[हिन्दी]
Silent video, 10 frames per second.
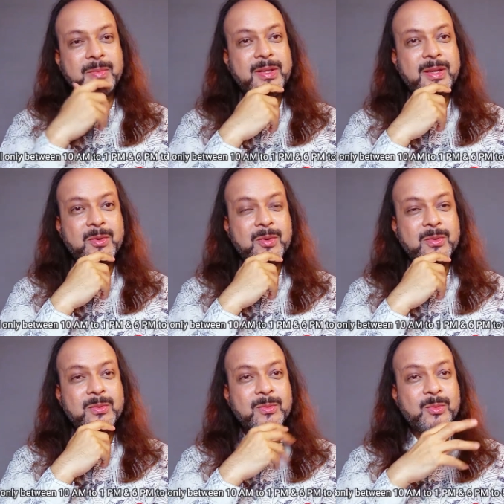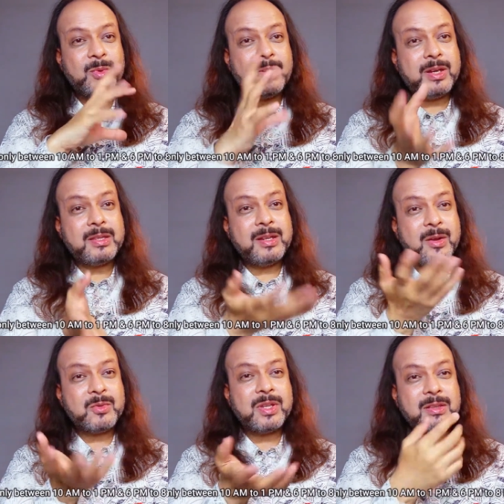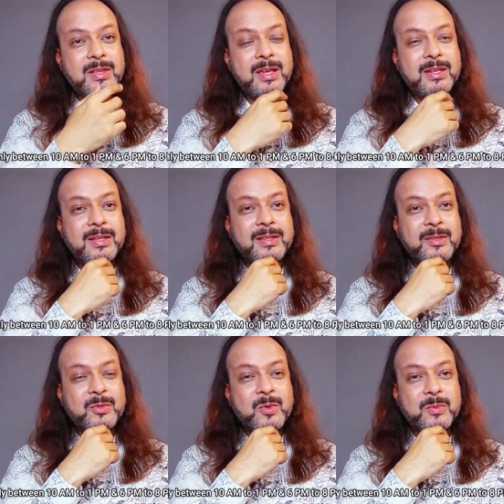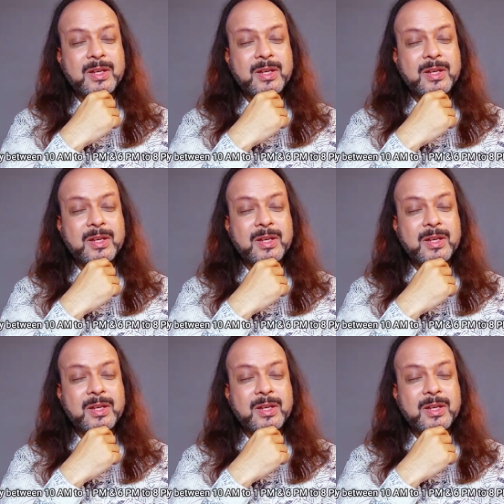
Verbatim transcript: देखो कितना उछलता है कितनी उसको